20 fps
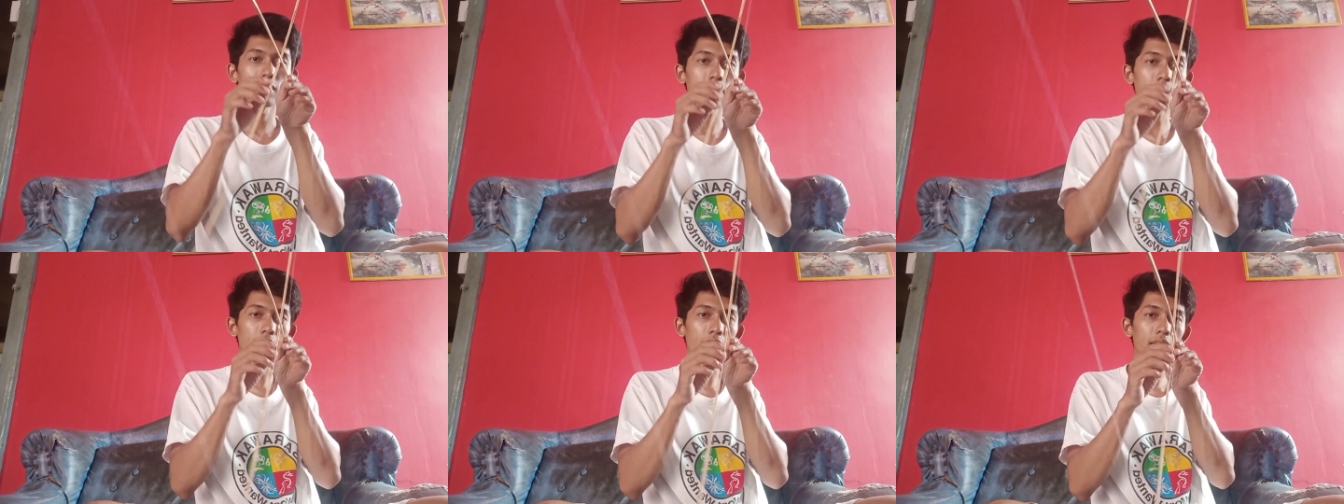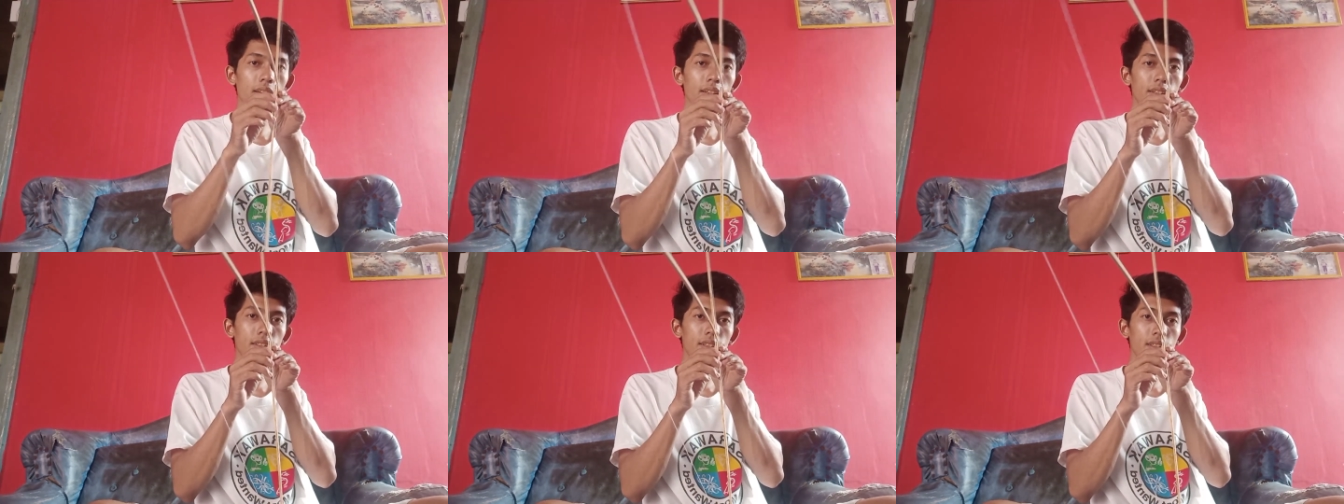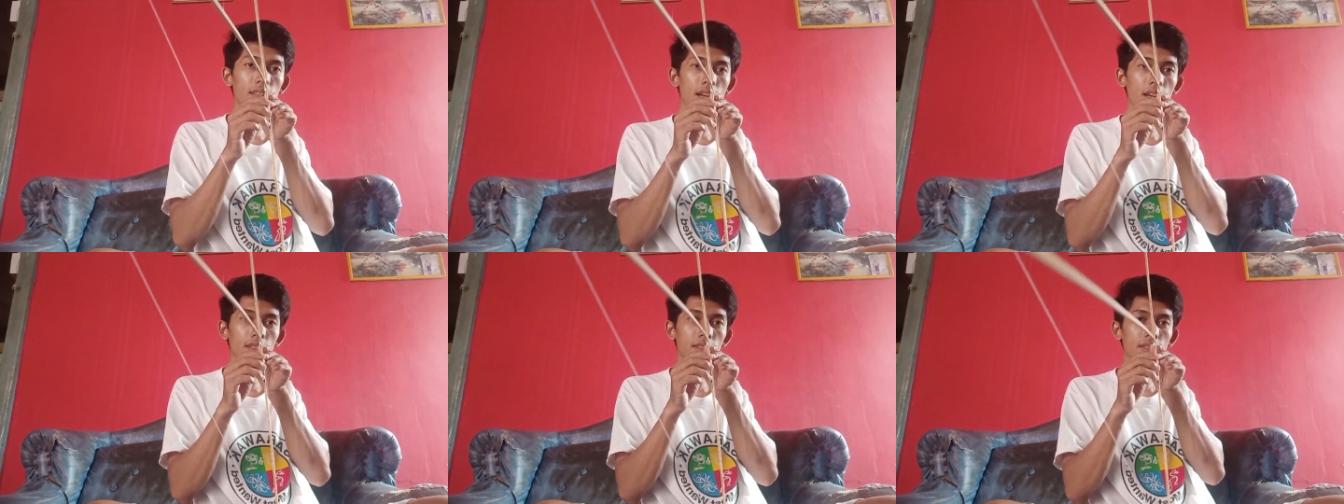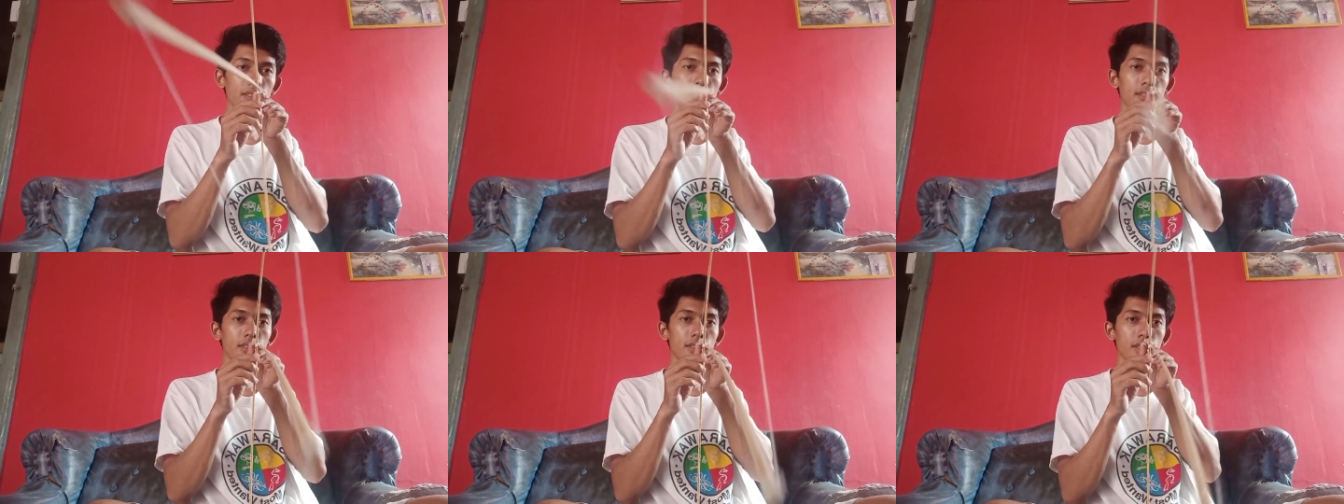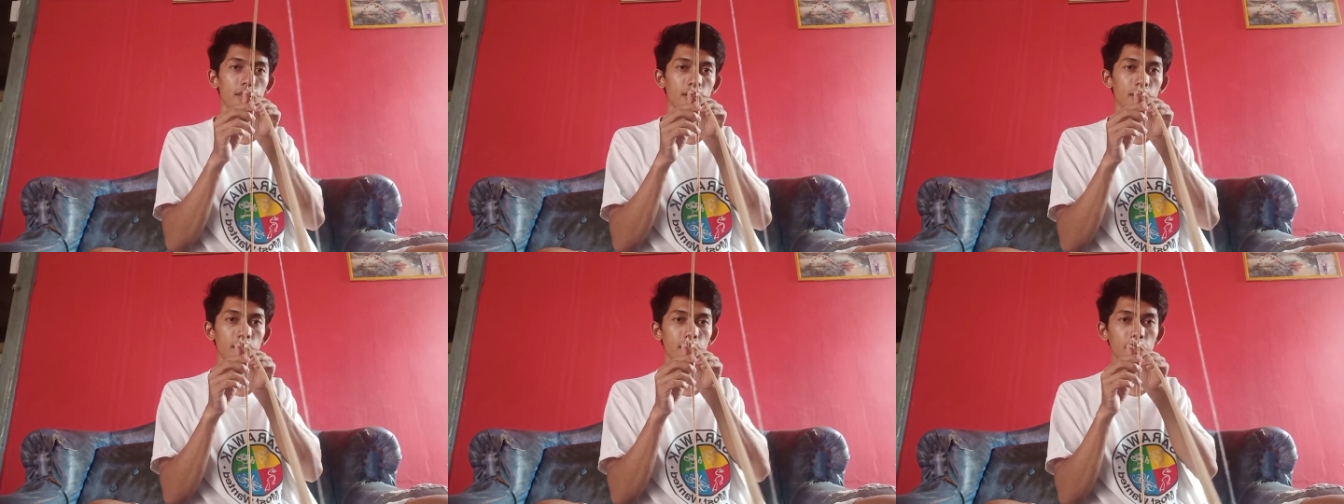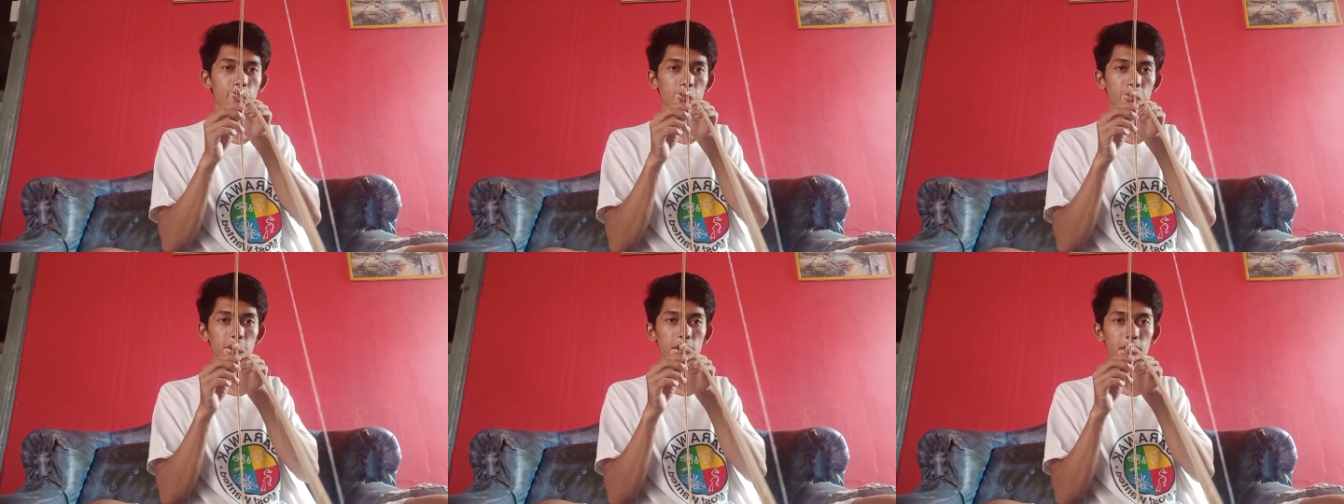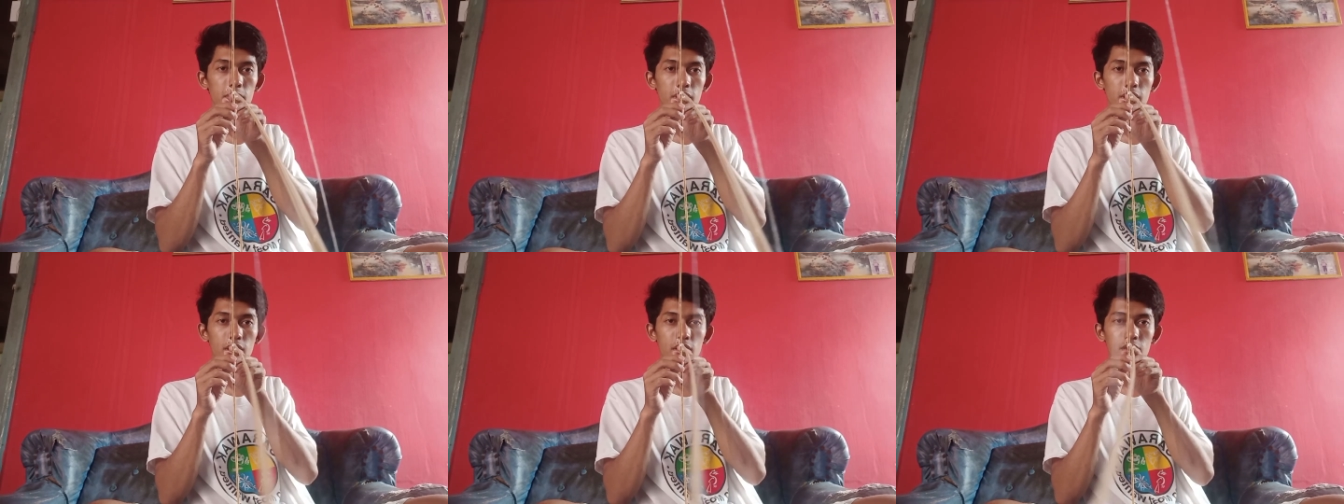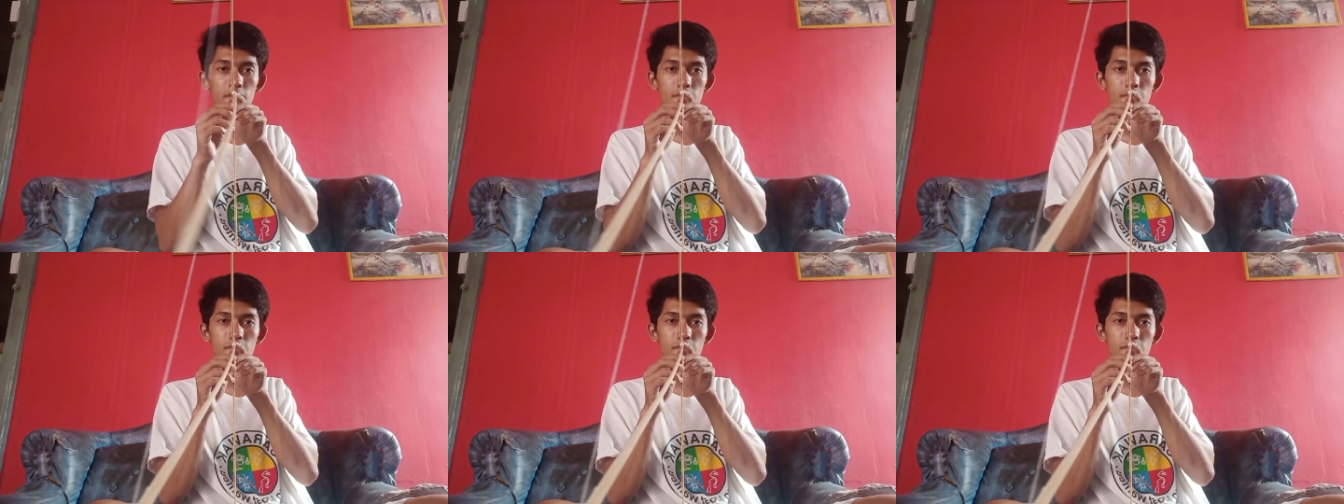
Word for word: Sekarang kita tinting gini teman-teman.